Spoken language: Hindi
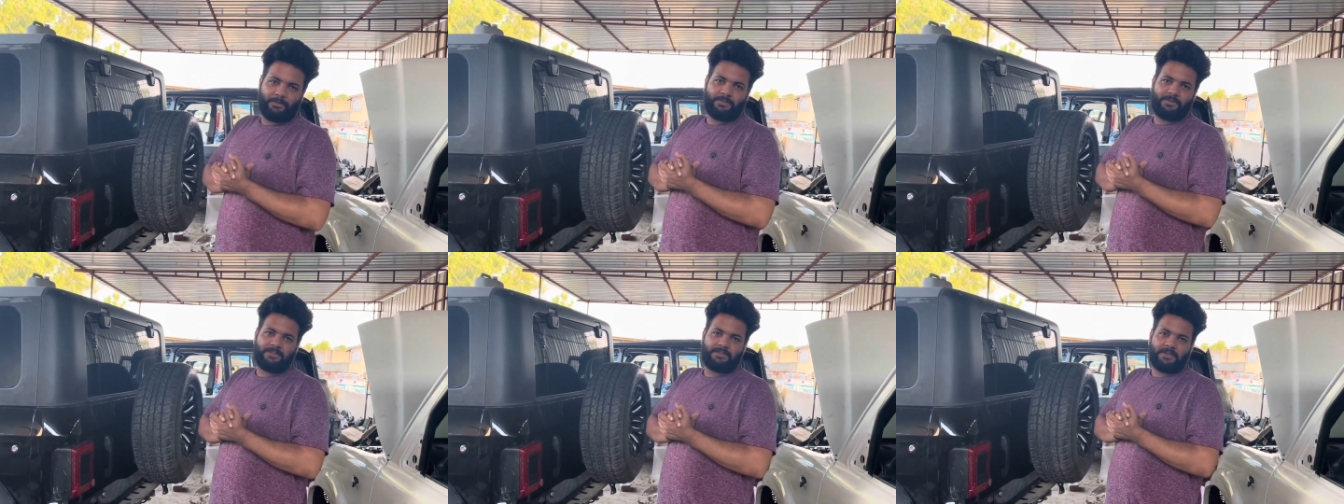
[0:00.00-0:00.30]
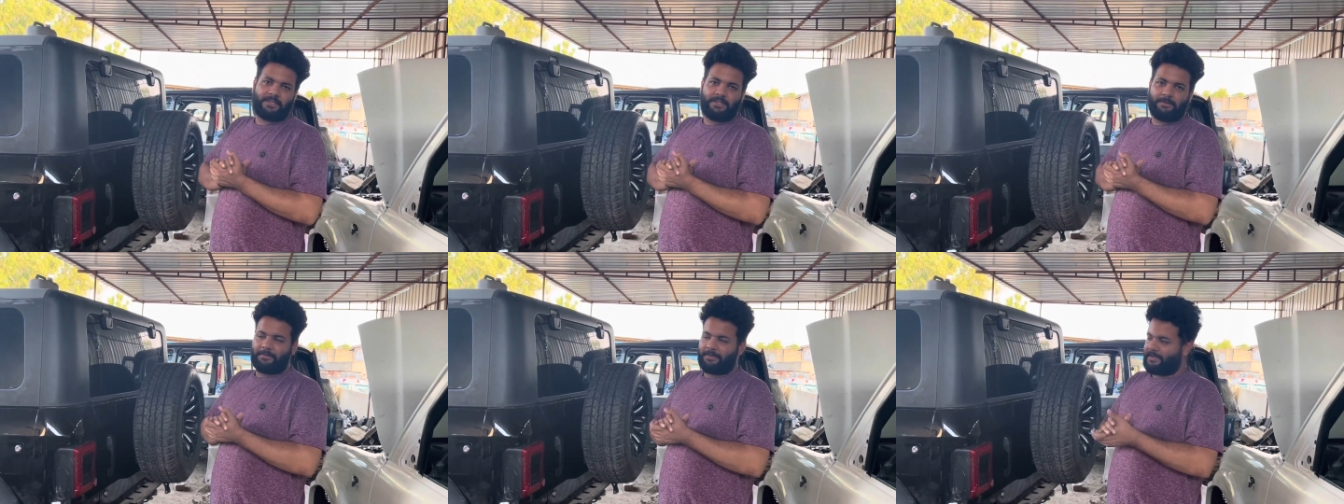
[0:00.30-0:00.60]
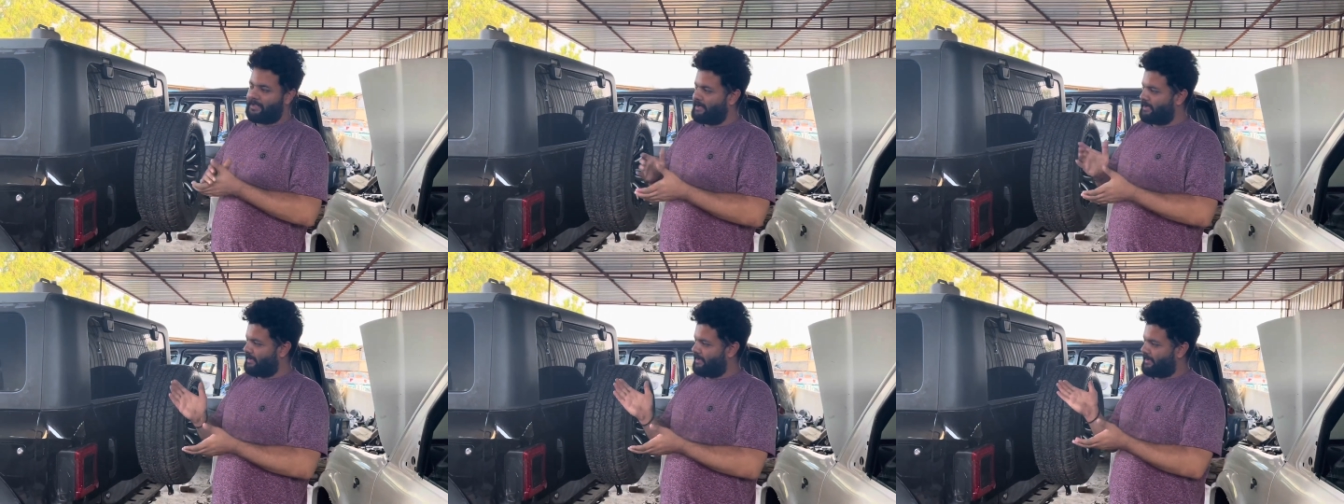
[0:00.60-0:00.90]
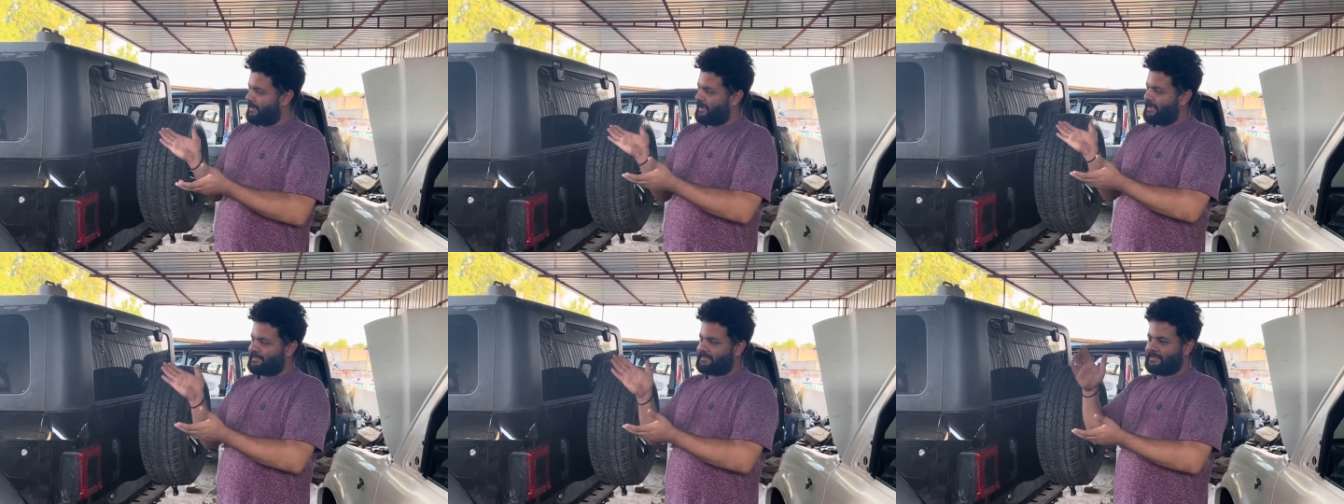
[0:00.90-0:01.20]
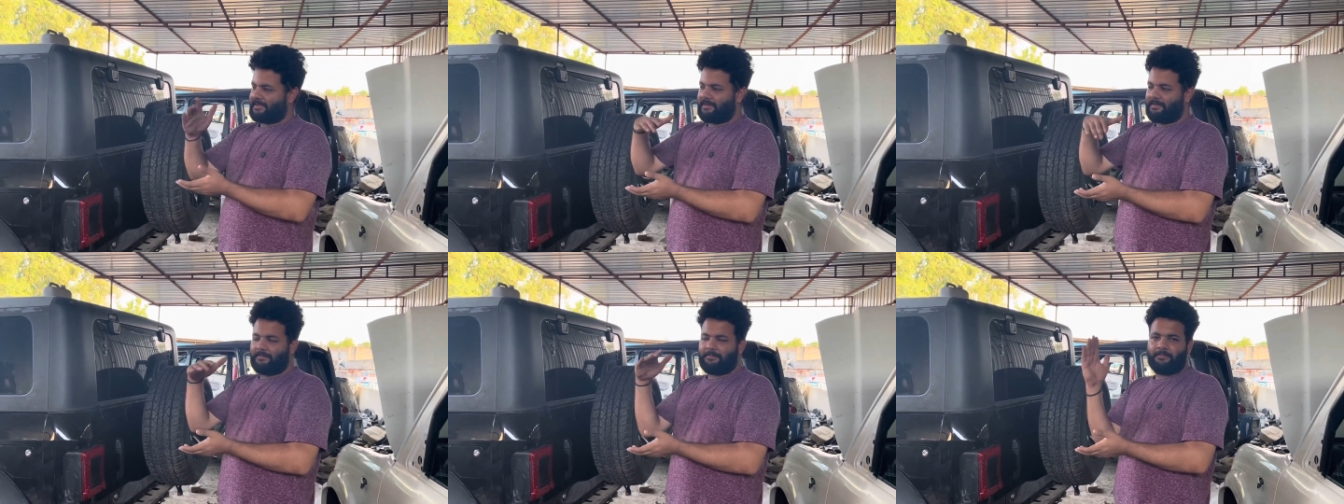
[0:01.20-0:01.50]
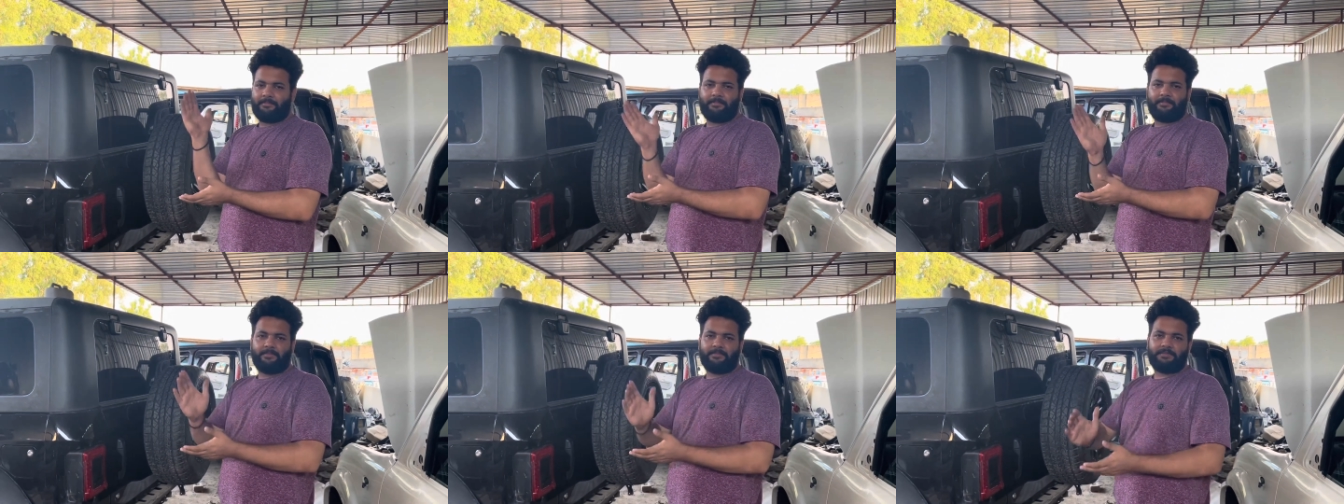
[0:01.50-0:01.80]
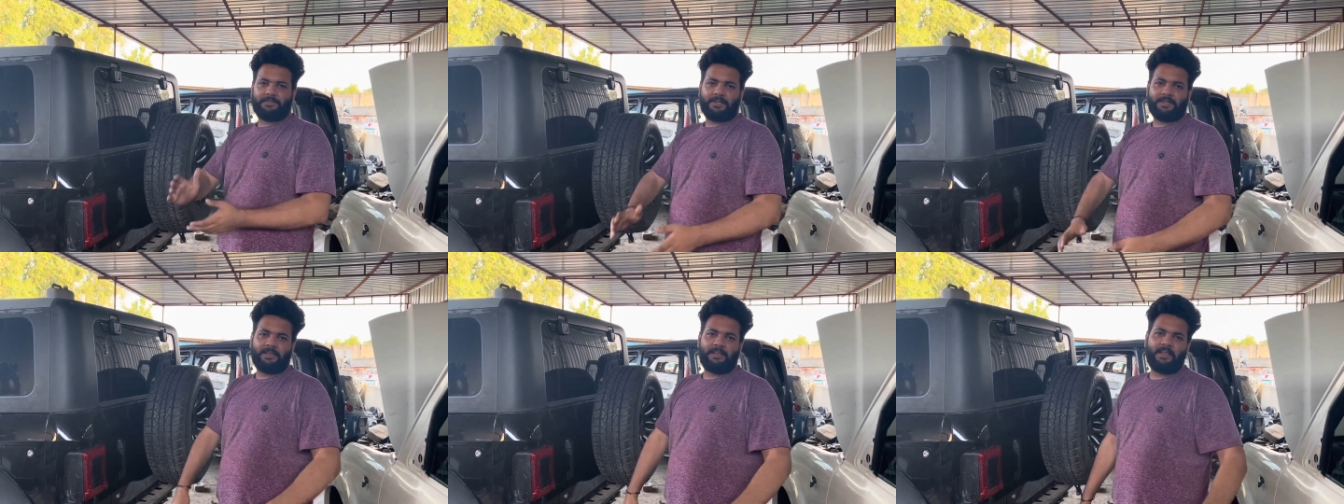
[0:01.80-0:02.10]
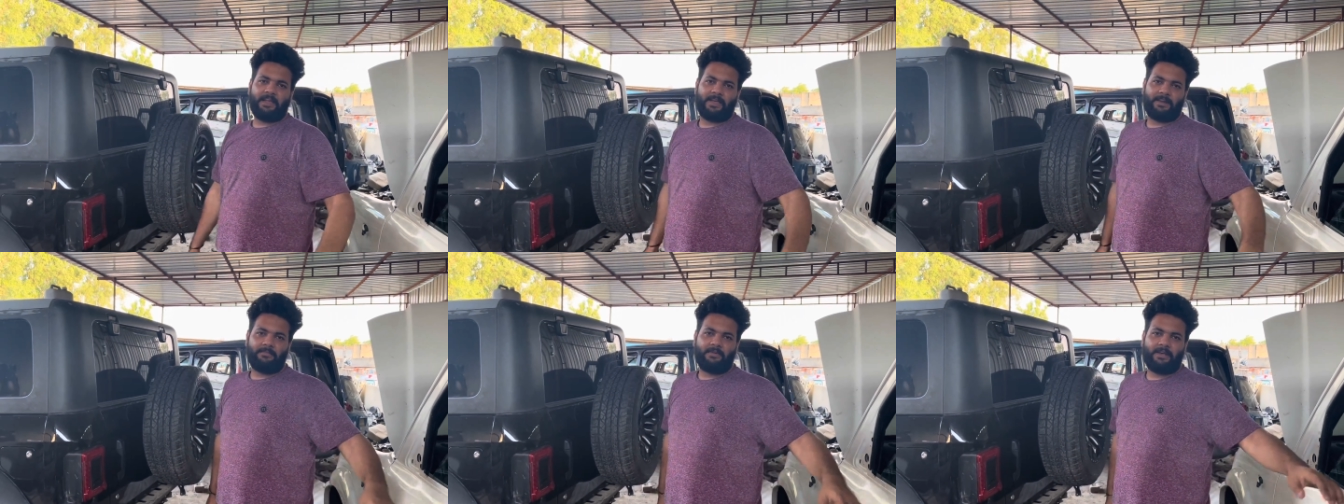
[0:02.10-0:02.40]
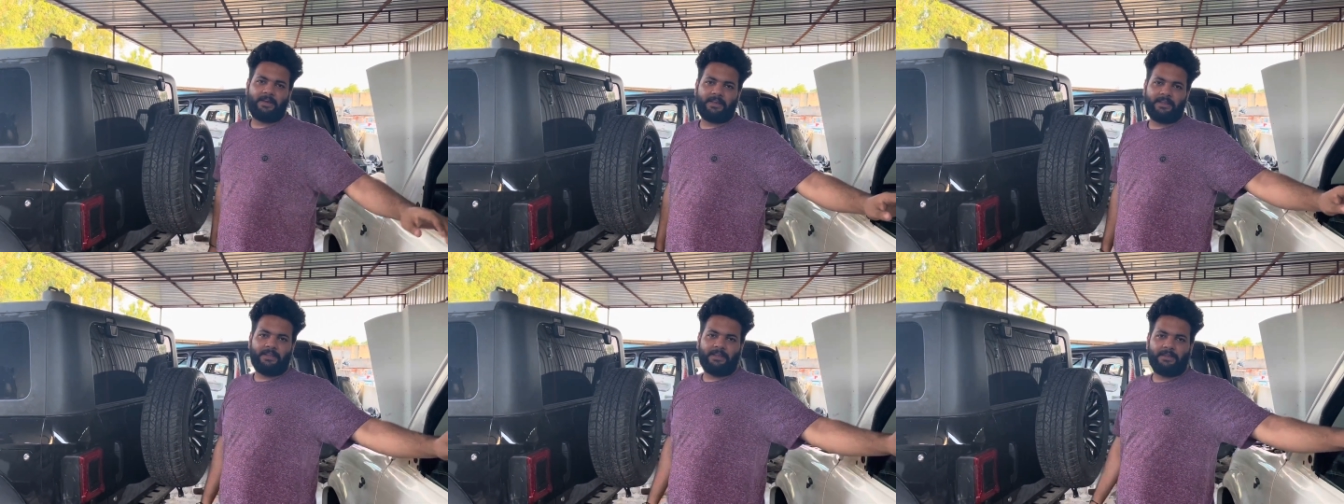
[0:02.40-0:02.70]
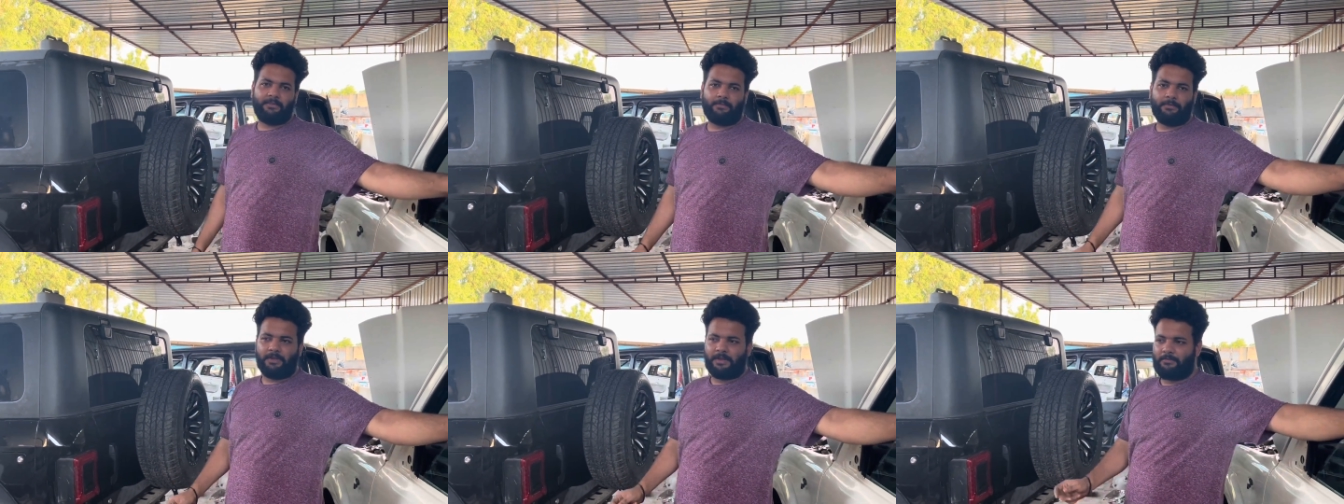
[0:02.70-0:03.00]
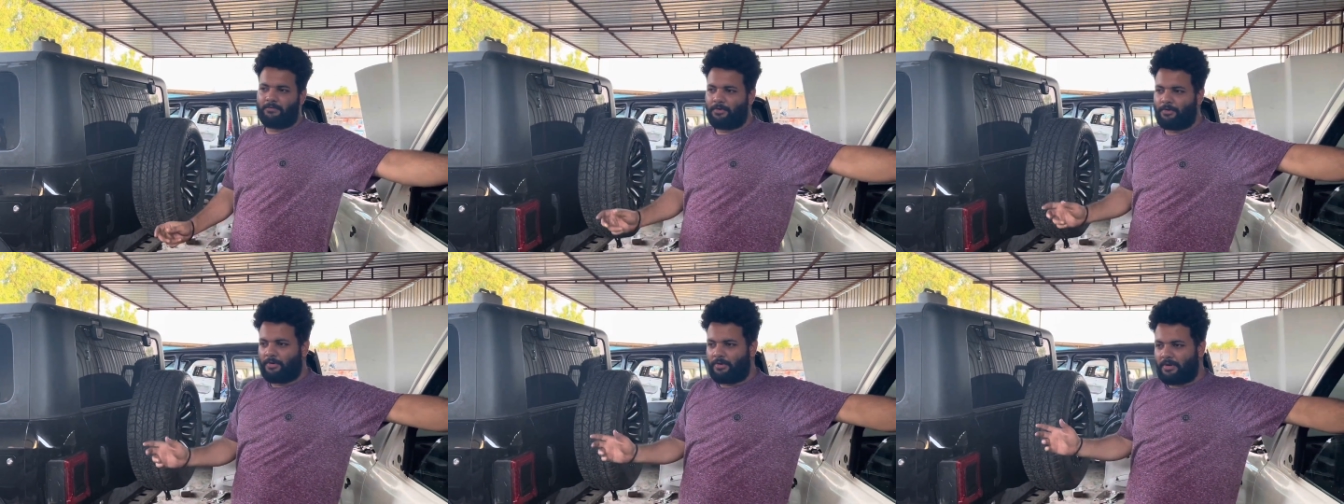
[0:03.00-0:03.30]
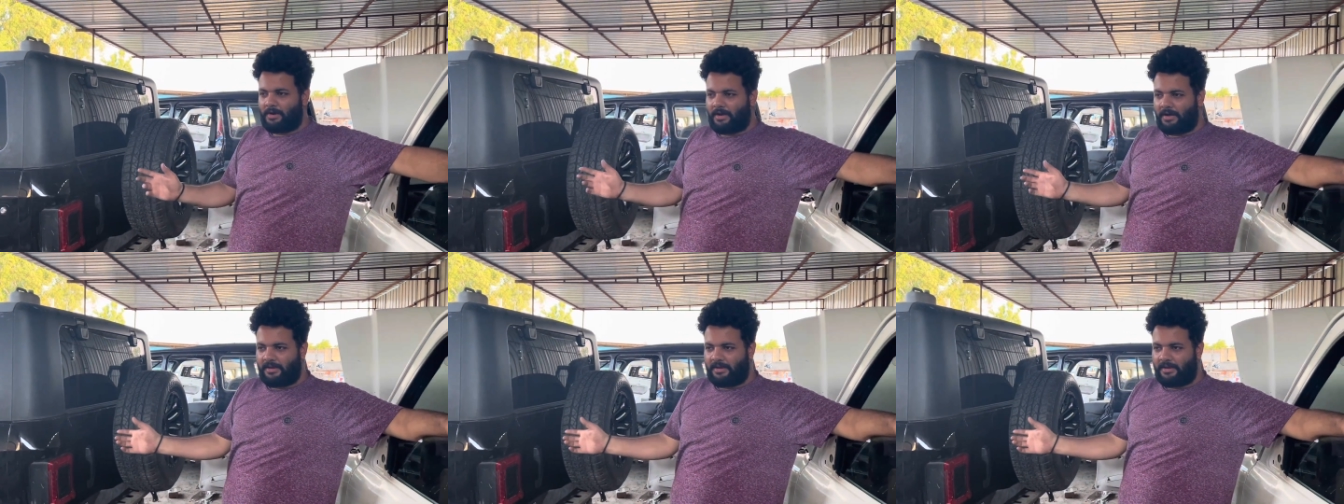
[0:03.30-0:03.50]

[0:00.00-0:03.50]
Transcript: उतना ज्यादा बढ़िया अगर ऐसे ज्यादा लहर मार रही है ना मतलब वो